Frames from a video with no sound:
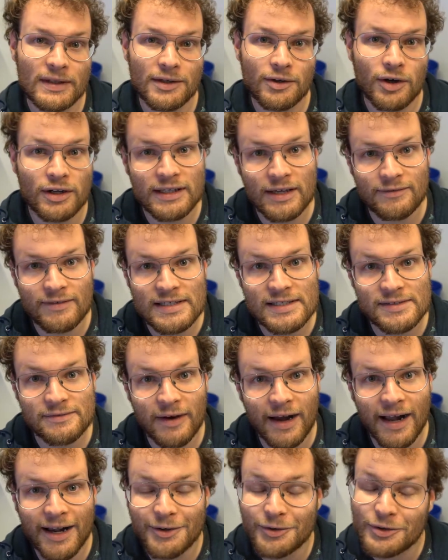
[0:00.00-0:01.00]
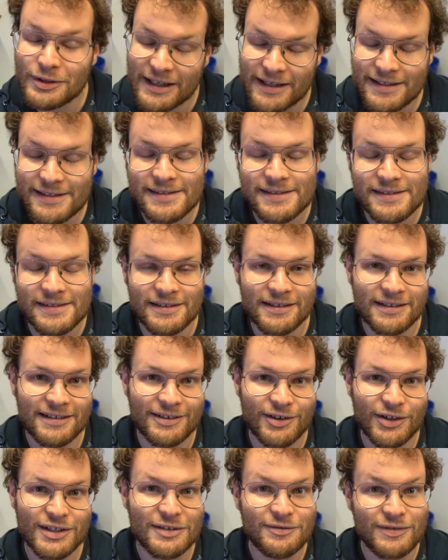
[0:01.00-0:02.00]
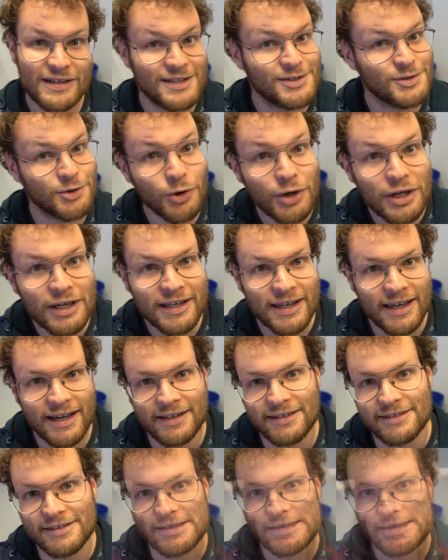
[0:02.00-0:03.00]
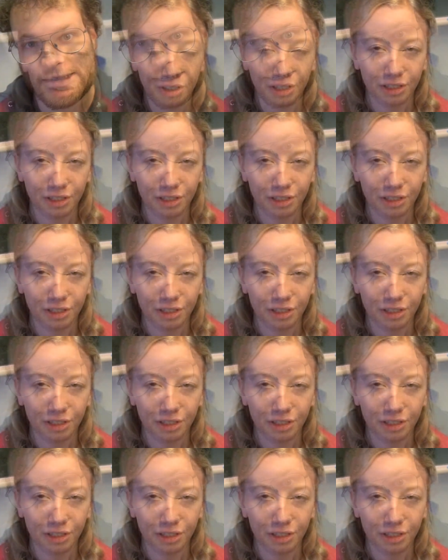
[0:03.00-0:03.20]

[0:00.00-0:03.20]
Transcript: in Nordrhein-Westfalen und jetzt äh, dorthin wieder zurückgekehrt ist.